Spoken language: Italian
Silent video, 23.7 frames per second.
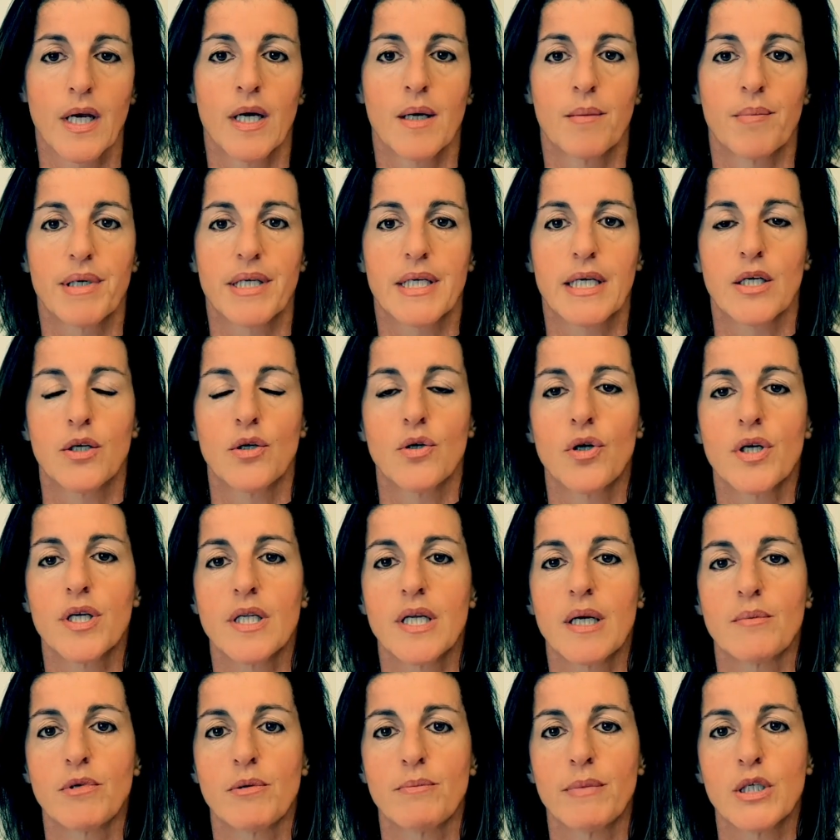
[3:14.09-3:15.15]
perché noi
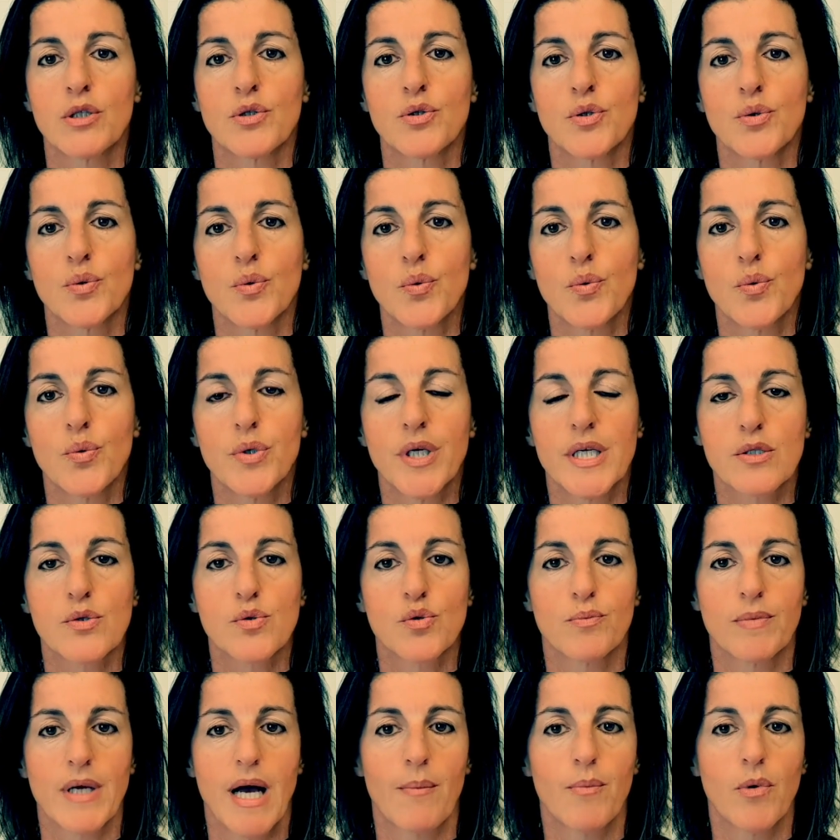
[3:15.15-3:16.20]
nel momento in cui
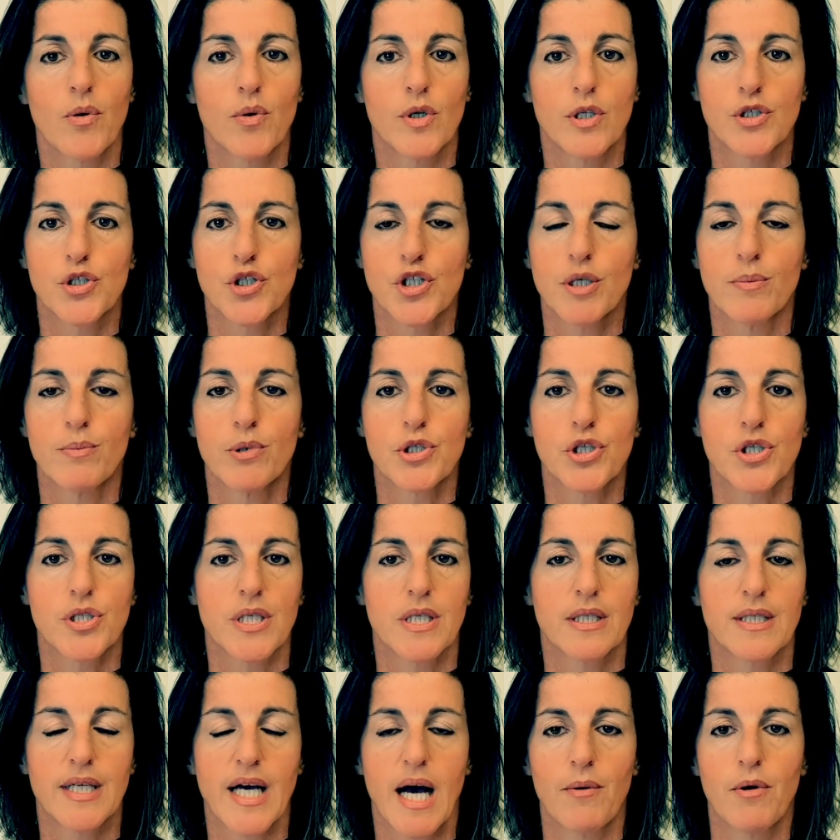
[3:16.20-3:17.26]
assumiamo quel cibo ci
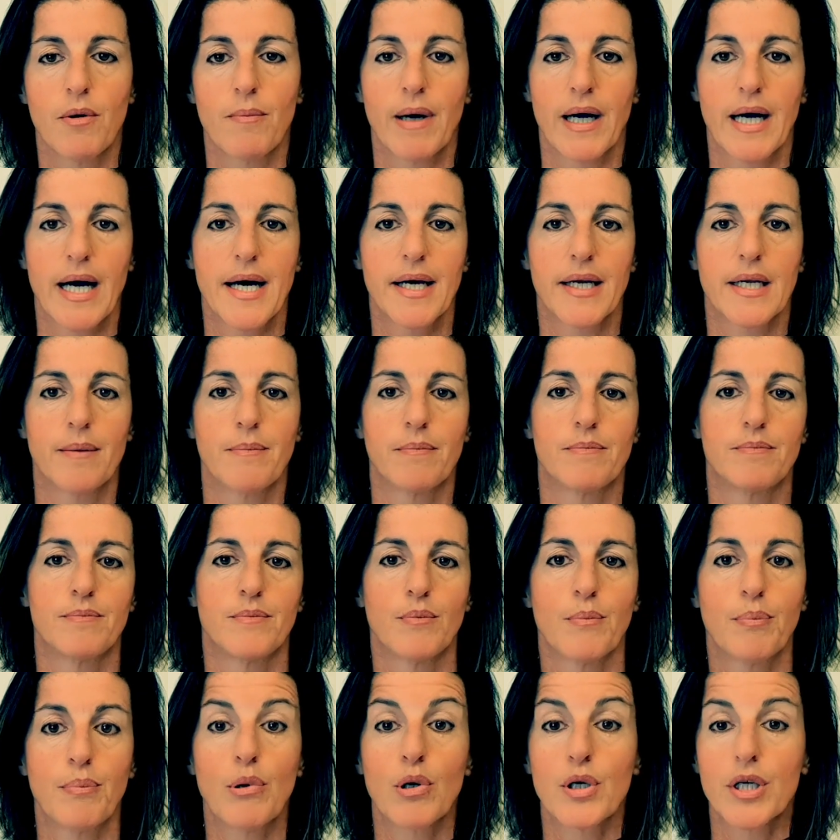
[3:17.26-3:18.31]
sentiamo magari
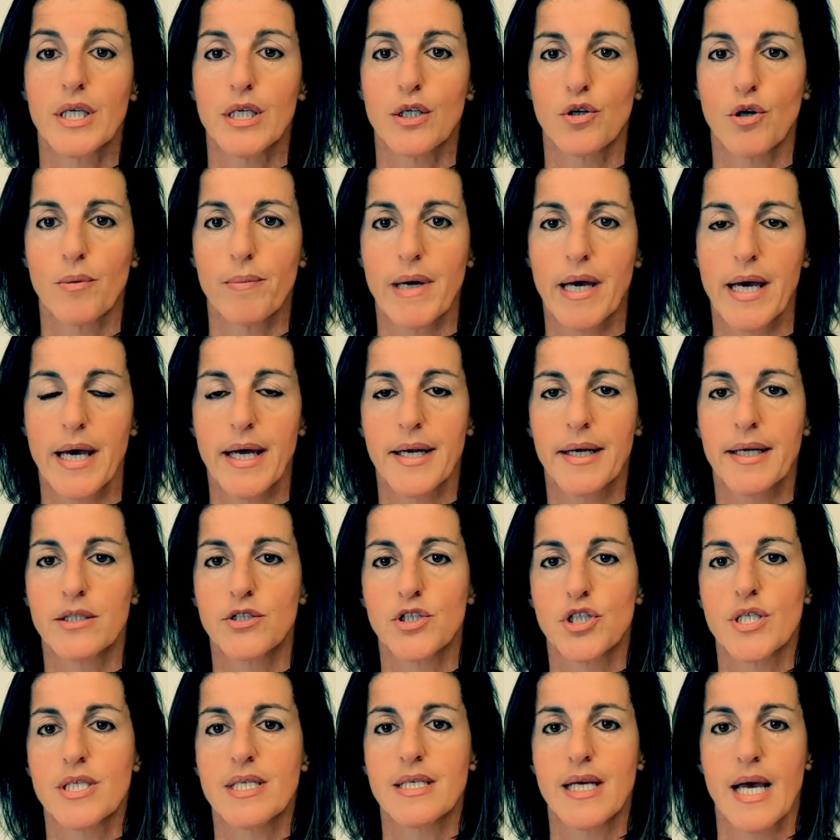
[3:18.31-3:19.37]
un pochino bene,
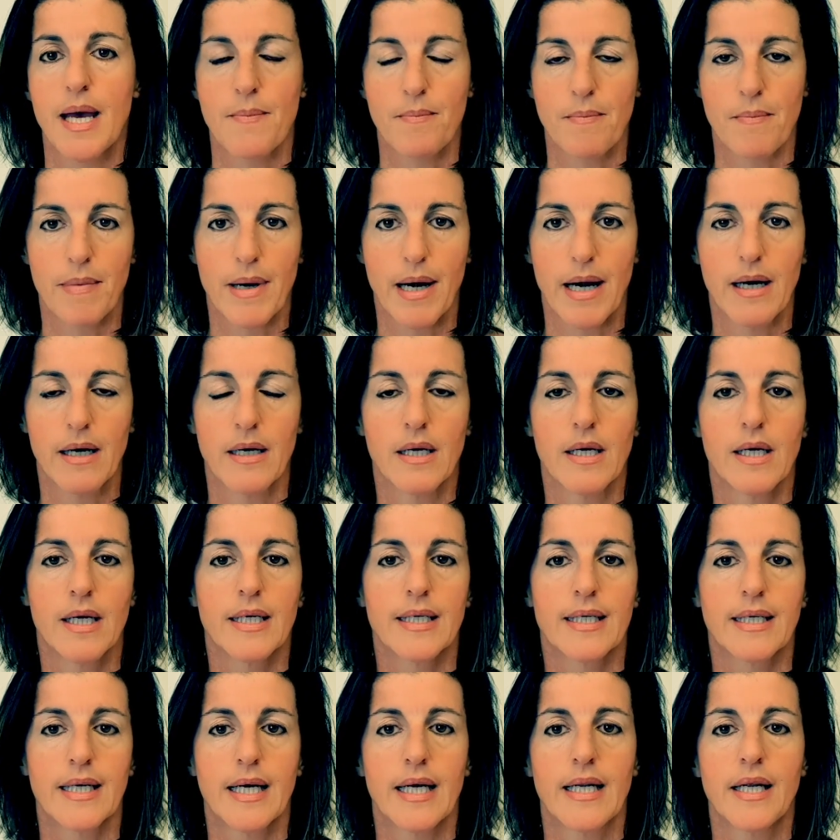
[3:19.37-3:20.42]
ci sembra
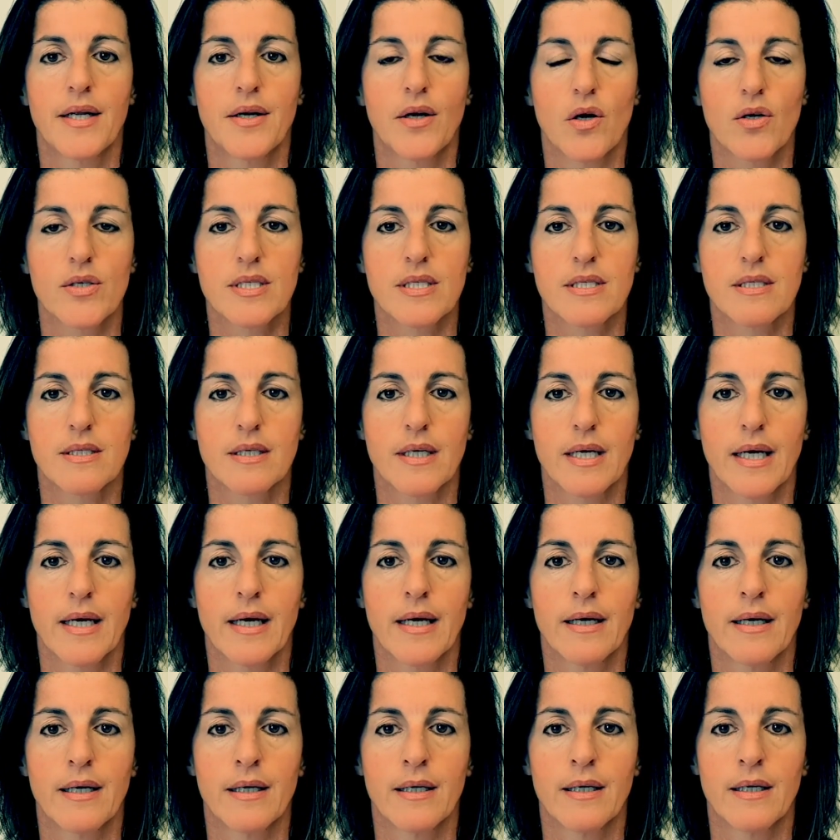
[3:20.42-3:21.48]
che le nostre,
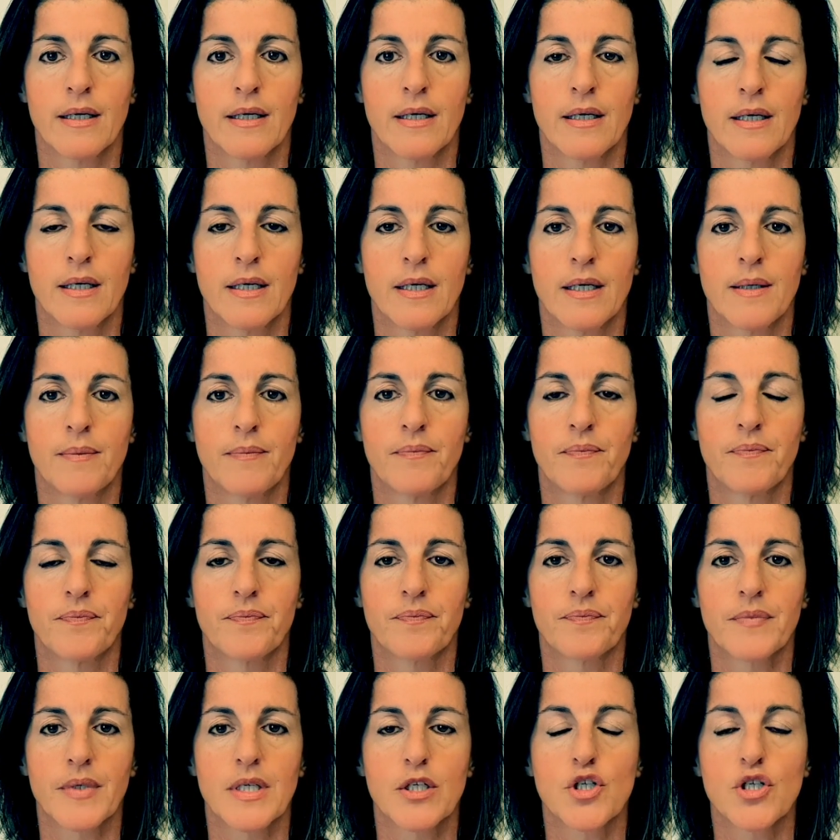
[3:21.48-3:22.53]

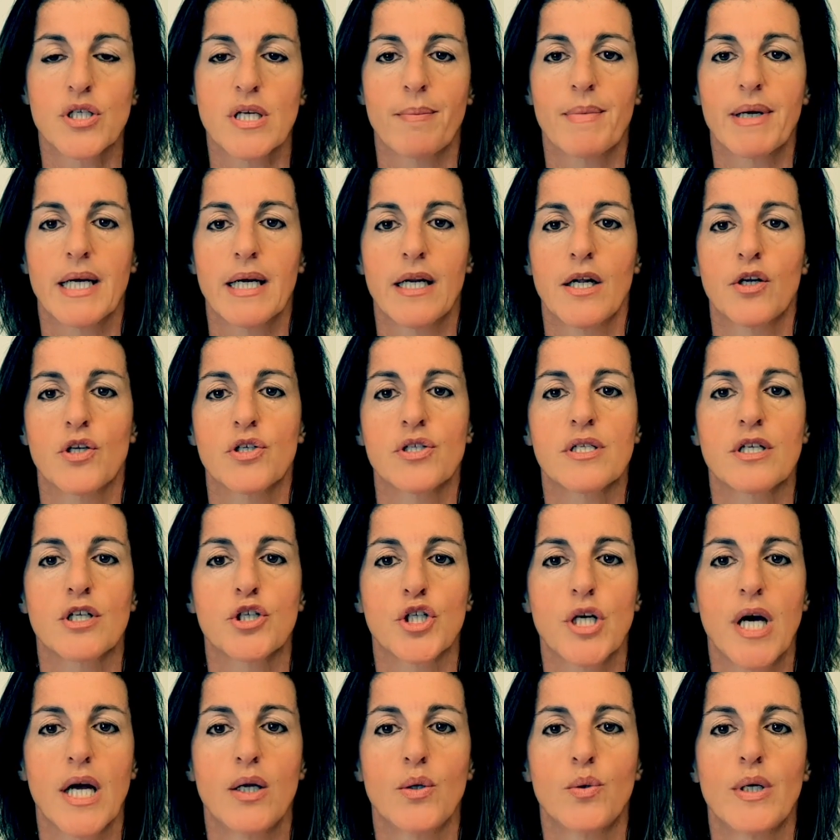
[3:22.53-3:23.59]
ehm, ci sembra che le nostre
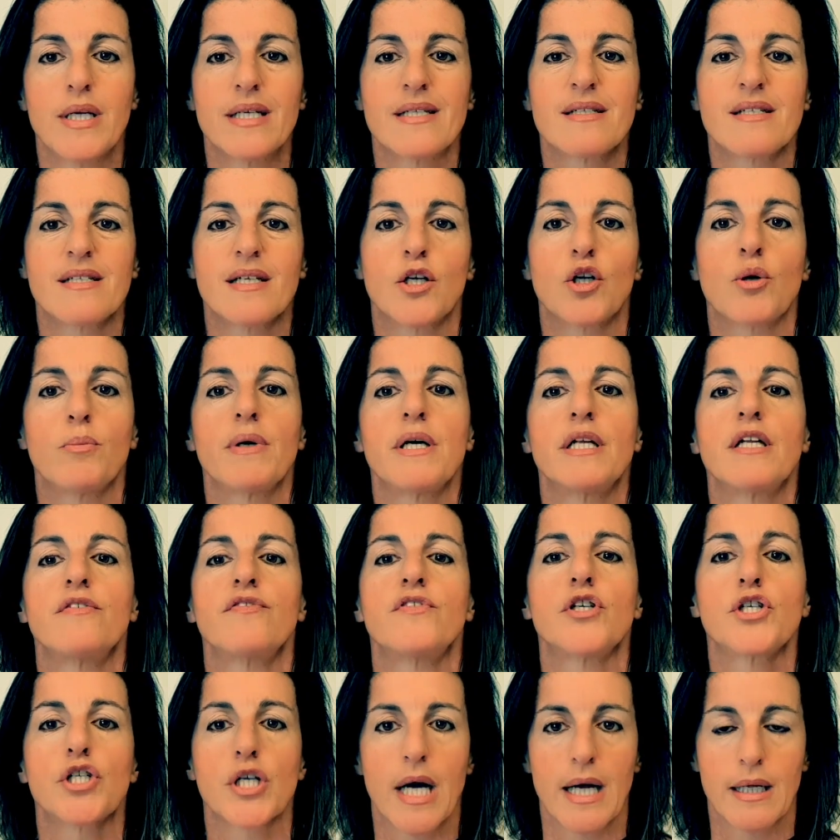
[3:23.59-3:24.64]
cellule stiano
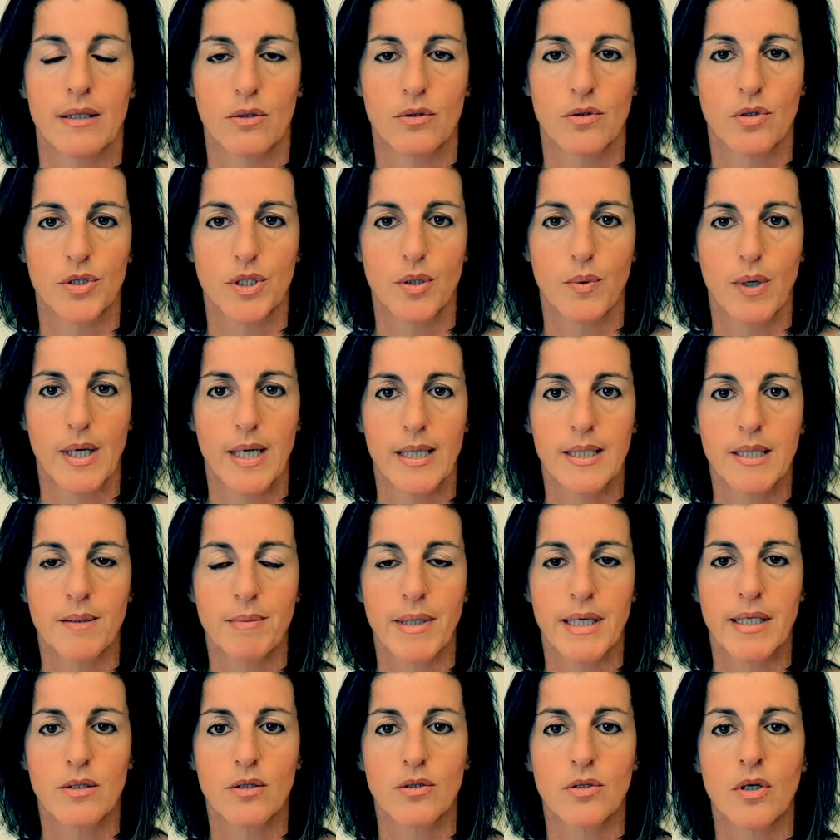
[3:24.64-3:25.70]
beneficiando di
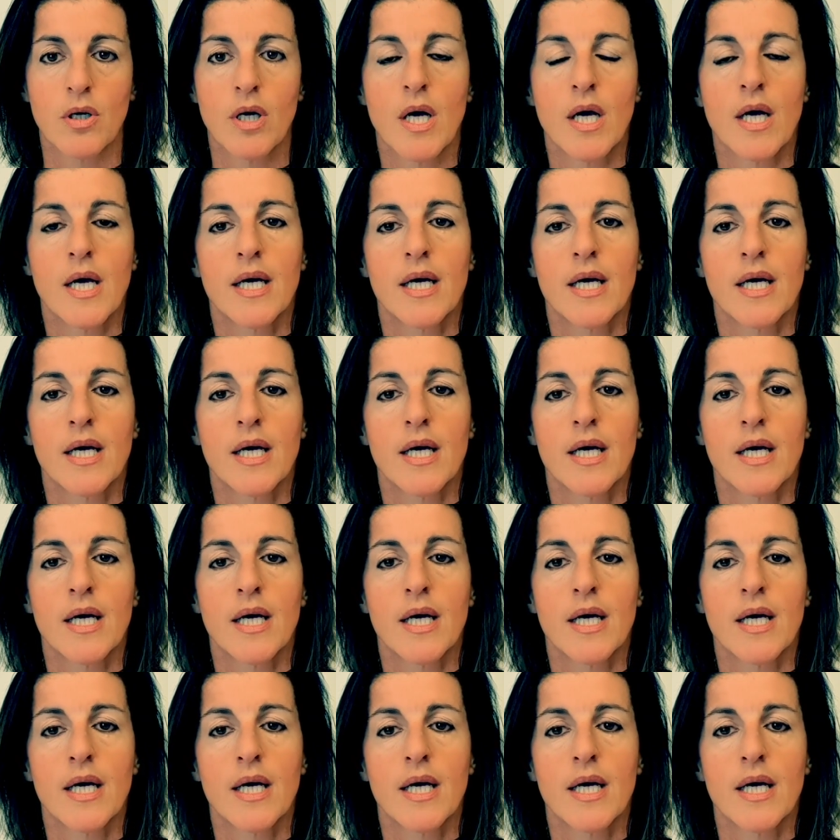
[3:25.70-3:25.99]
quell'alimento,